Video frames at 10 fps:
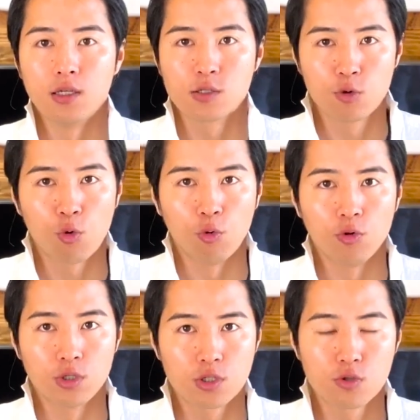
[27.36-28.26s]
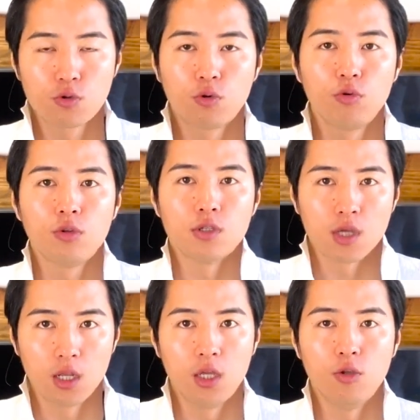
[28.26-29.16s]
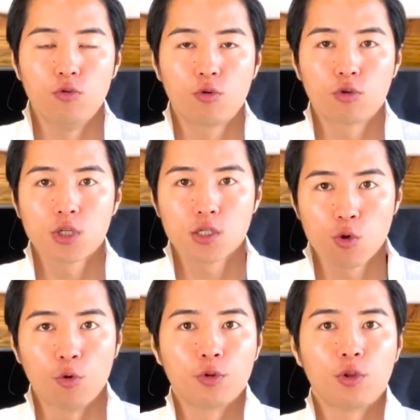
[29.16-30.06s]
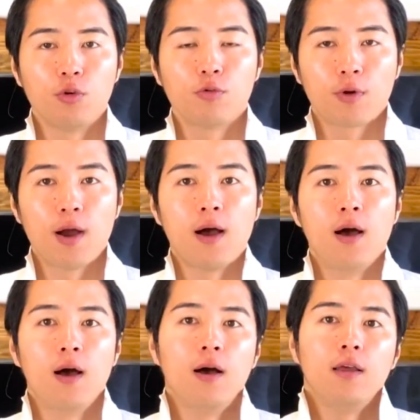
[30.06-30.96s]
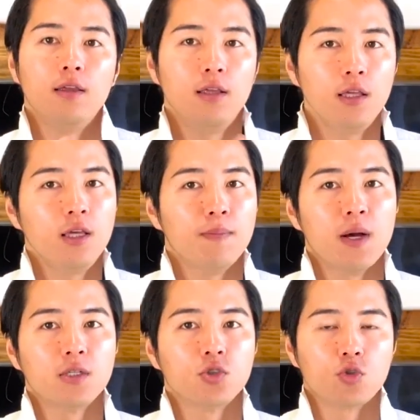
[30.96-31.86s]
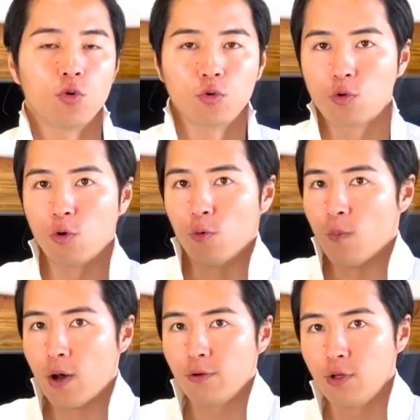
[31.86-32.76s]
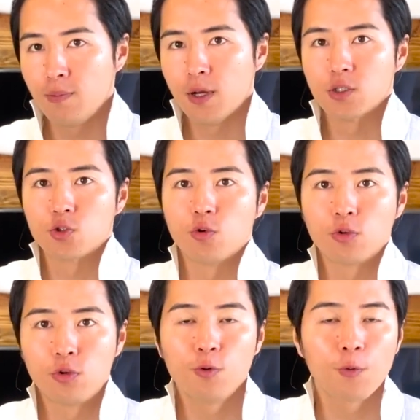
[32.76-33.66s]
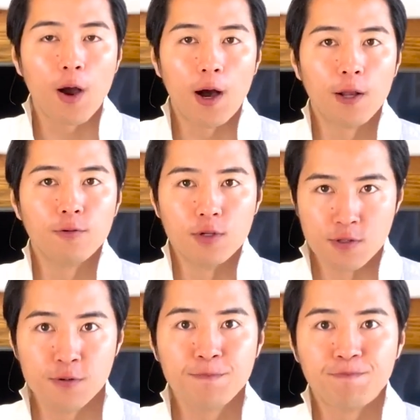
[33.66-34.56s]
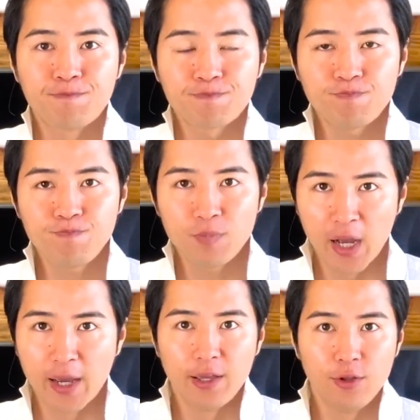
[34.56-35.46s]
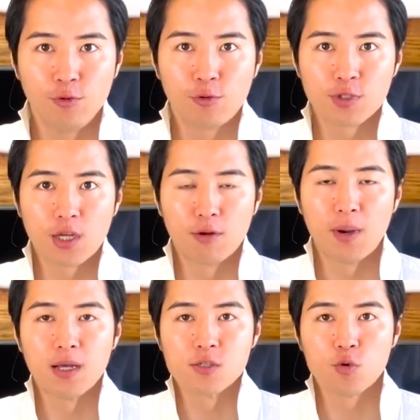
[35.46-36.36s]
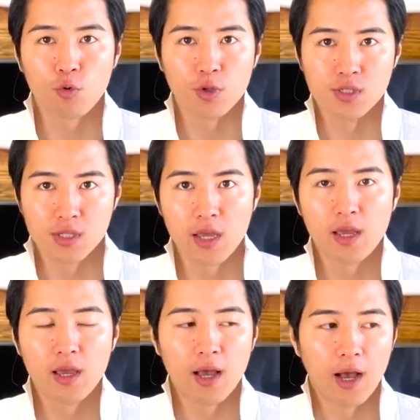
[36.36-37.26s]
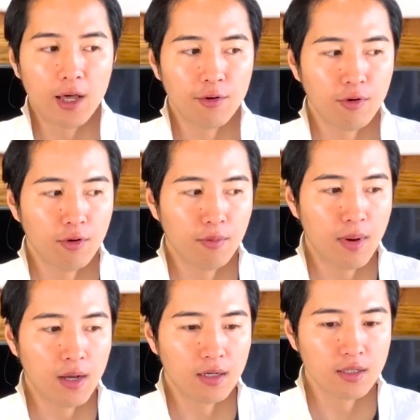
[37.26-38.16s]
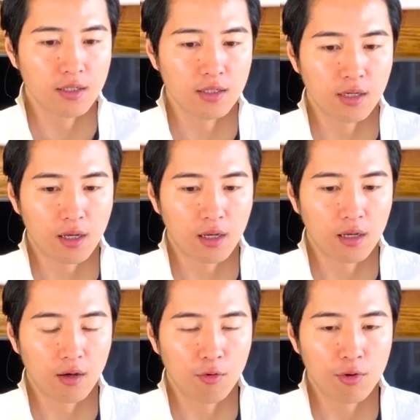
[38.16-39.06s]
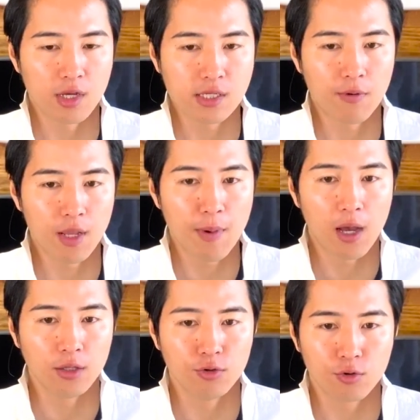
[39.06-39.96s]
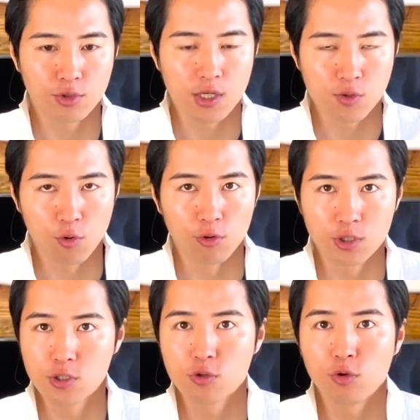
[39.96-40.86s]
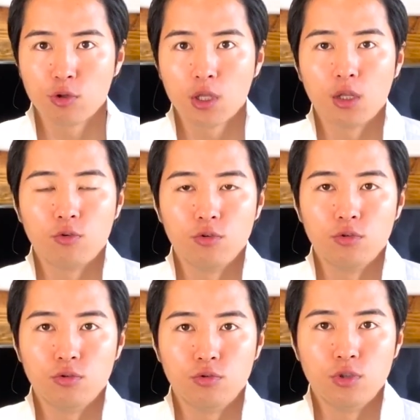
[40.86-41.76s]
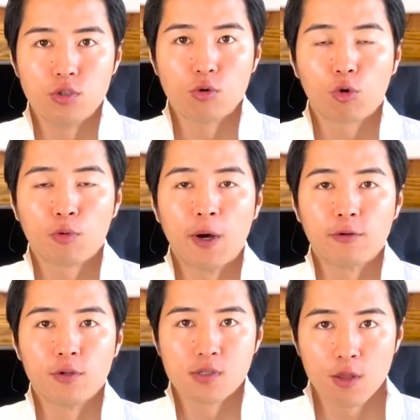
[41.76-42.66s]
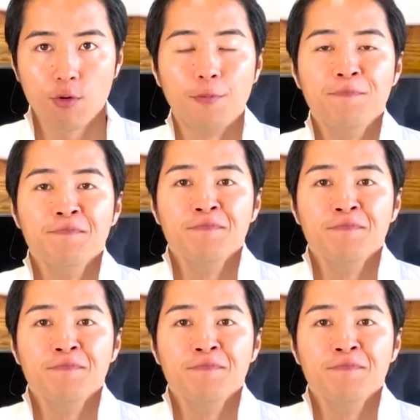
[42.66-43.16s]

層、質というんですかね、入居者層っていうのが、いいマンションと悪いマンションっていうのがあるんです。はい、入居者の、層ですね。オーナーさんはね、入居者層、質と言ったり、いうふうにすることもあるんですけど、